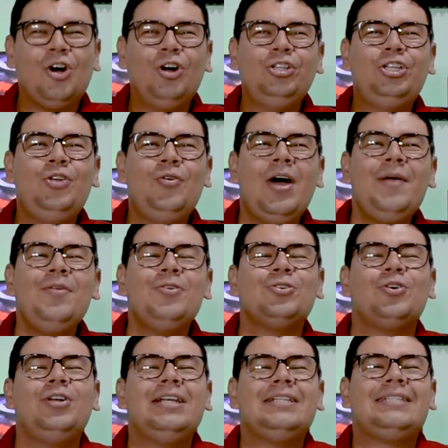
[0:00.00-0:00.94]

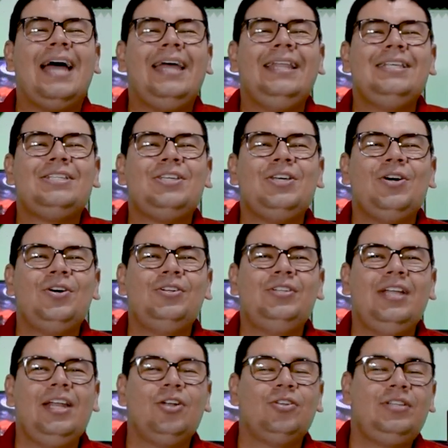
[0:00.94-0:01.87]
Continuamos con esta
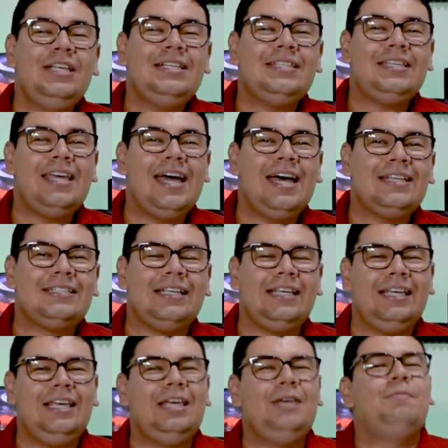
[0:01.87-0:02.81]
edición de noticias
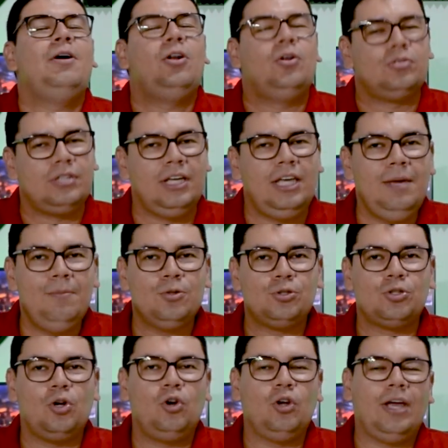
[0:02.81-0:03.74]
y bueno,
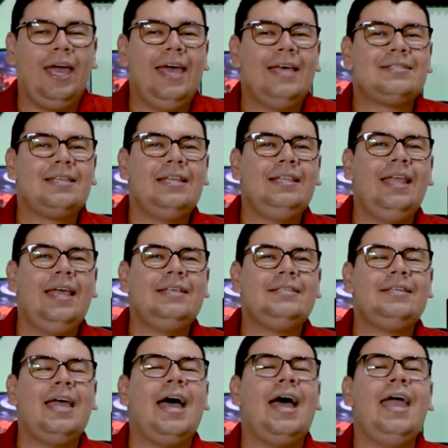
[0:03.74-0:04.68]
seguimos con lo que es
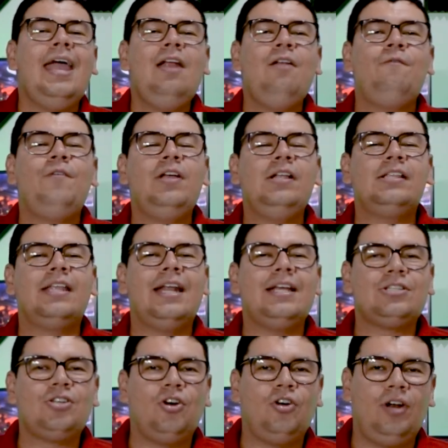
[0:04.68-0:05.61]
tendencia en
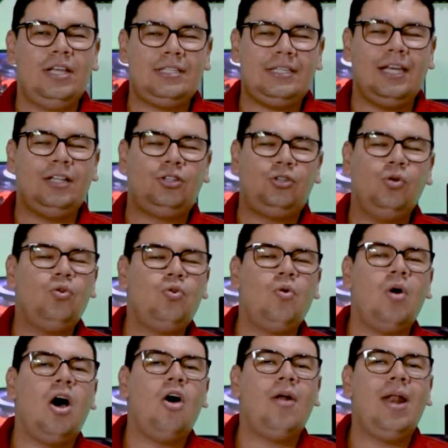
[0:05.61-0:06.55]
filtraciones y el
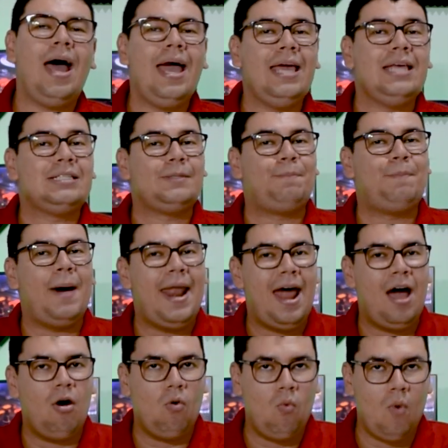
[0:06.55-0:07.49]
turno ahora es
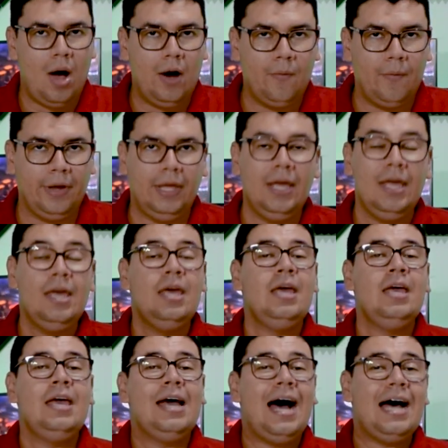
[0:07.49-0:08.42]
para Huawei.
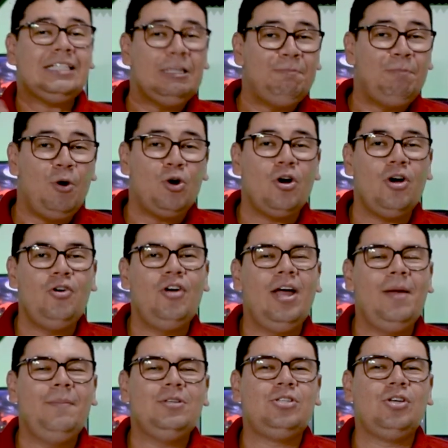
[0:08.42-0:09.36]
Hace poco en
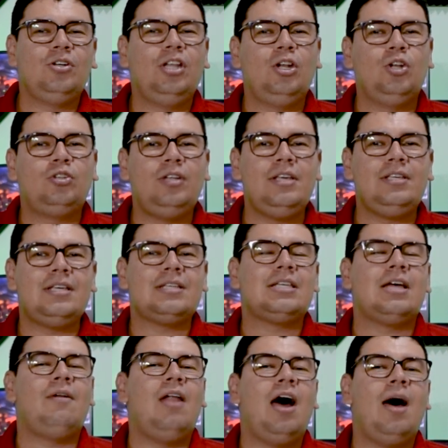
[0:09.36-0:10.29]
una emisión de
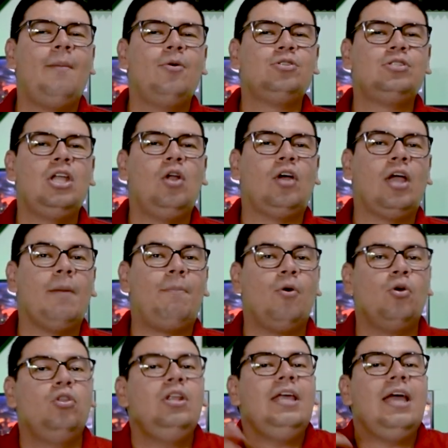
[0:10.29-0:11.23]
noticias hablábamos de lo que
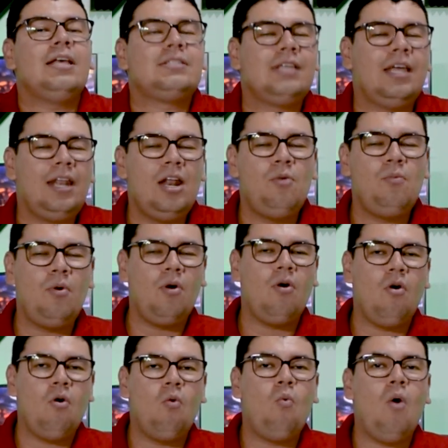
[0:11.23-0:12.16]
podría ser el
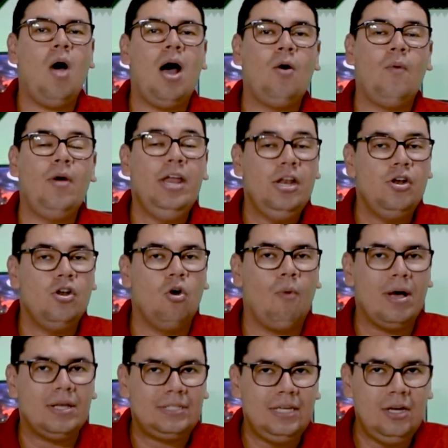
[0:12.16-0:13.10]
nuevo Huawei
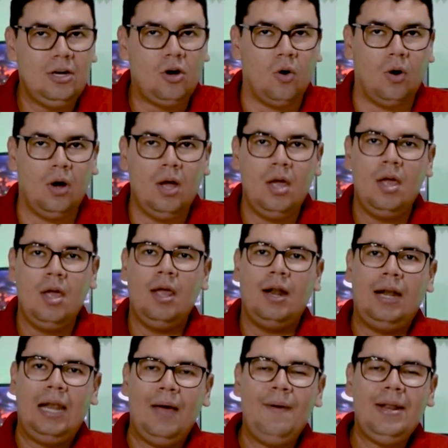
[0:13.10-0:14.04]
Nova 5.
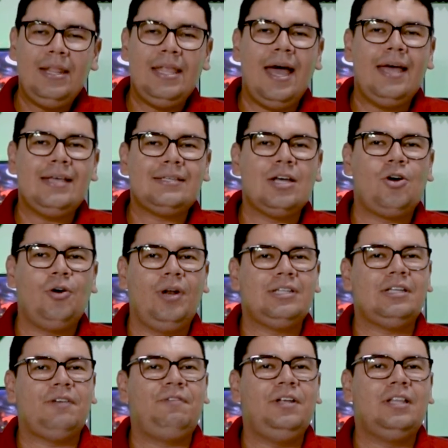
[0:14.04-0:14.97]
La verdad es que con
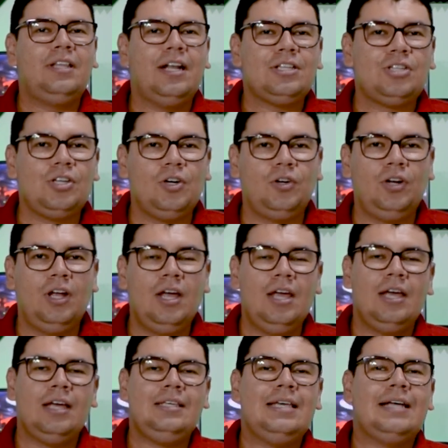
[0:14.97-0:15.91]
esta filtración
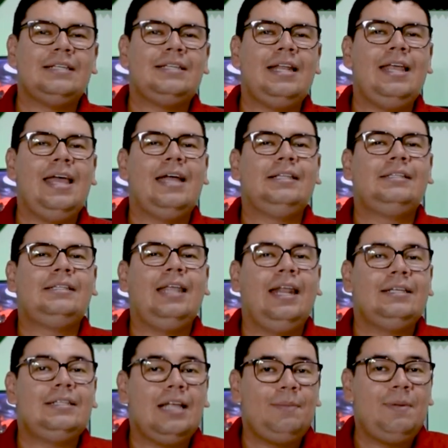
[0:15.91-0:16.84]
ya serían
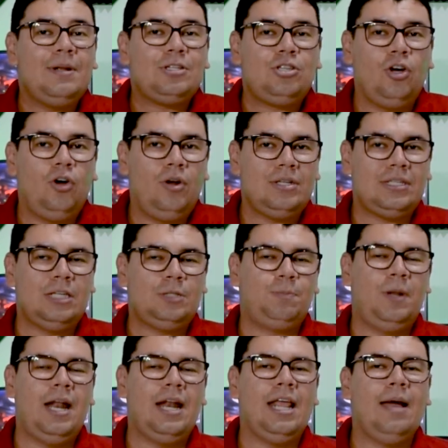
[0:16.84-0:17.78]
tres las versiones que
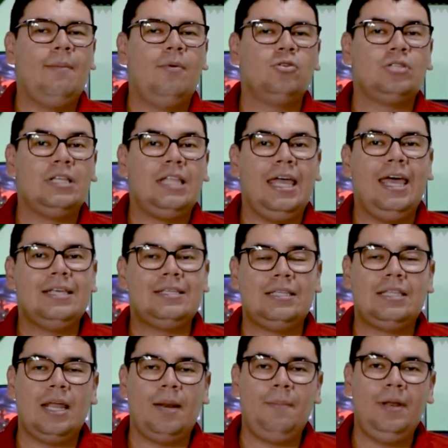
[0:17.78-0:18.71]
esperaríamos de
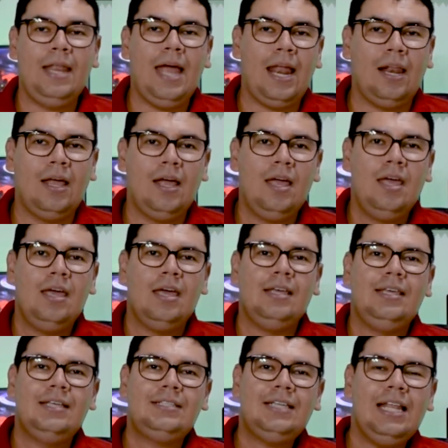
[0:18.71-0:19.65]
este terminal.
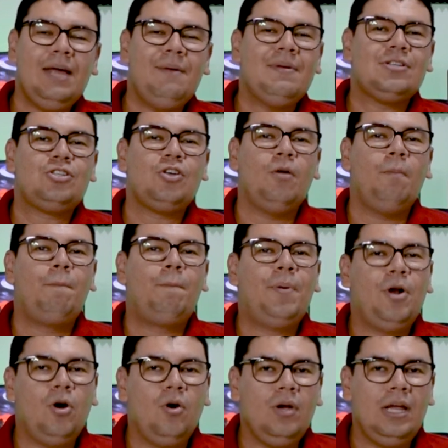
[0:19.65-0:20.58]
Y es que la versión
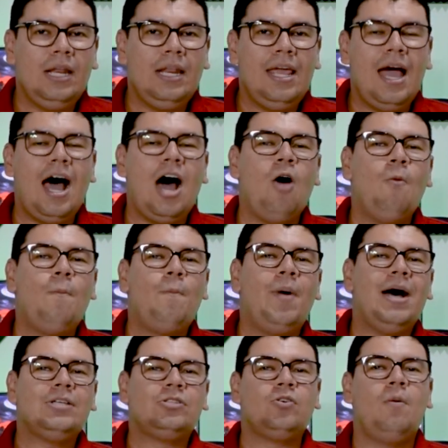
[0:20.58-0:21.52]
Pro iría a un
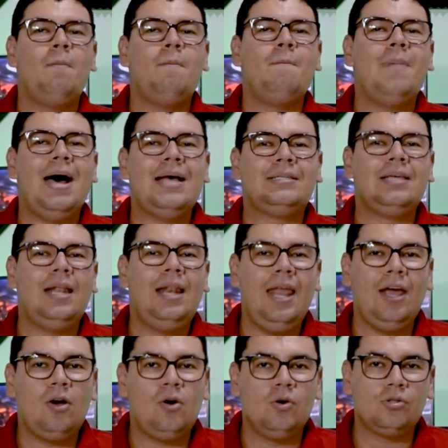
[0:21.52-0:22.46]
paso más
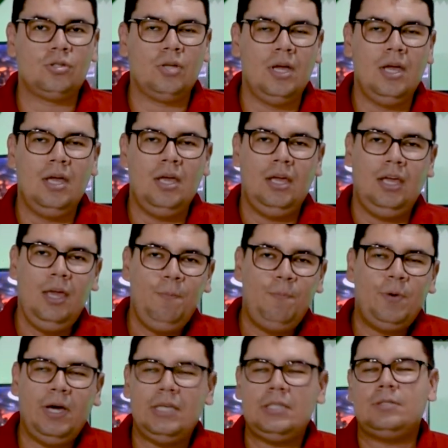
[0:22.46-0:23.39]
lejos y
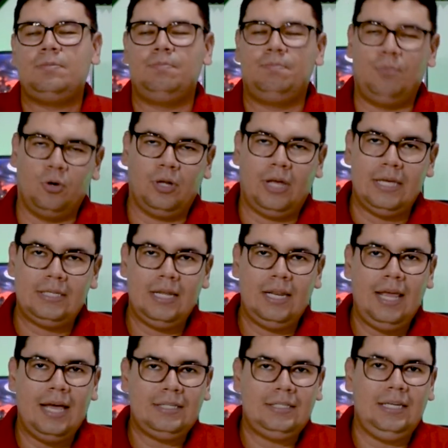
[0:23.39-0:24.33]
pues, ¿por qué
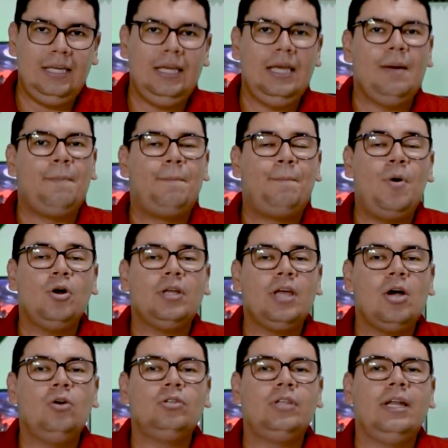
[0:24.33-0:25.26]
sería así?
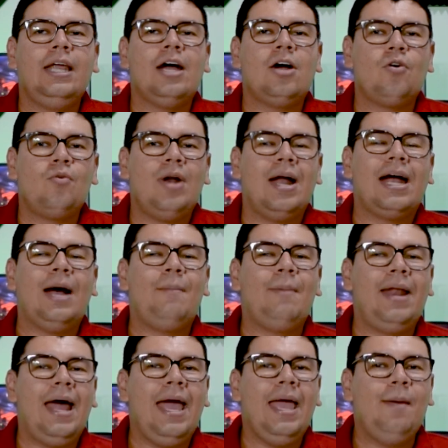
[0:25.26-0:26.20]
Porque contaría con una
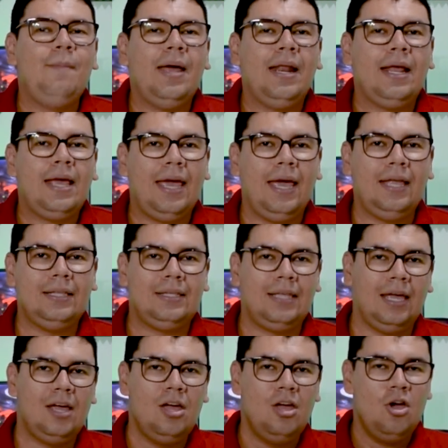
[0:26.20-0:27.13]
cámara
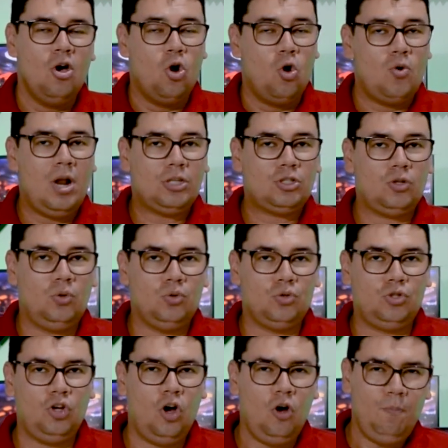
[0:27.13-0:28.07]
emergente, una
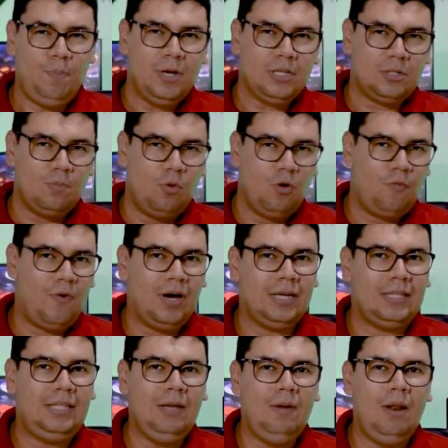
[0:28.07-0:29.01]
solución pues muy
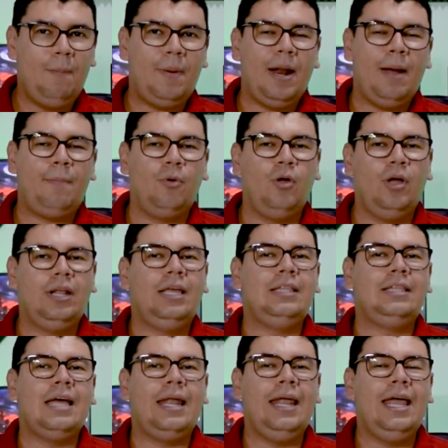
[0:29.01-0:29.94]
factible para poder
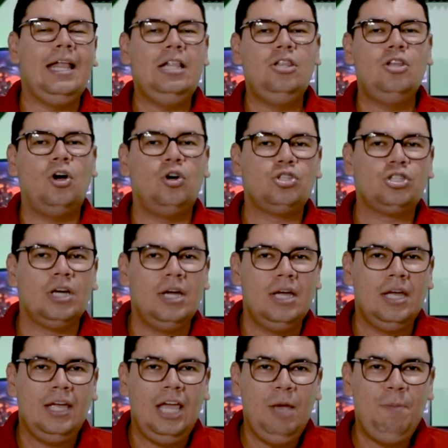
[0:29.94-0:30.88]
quitar el notch
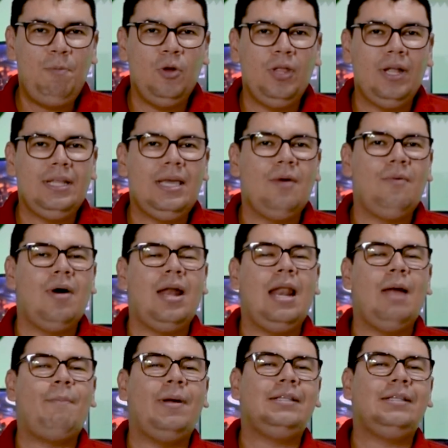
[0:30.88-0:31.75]
y poder llevar la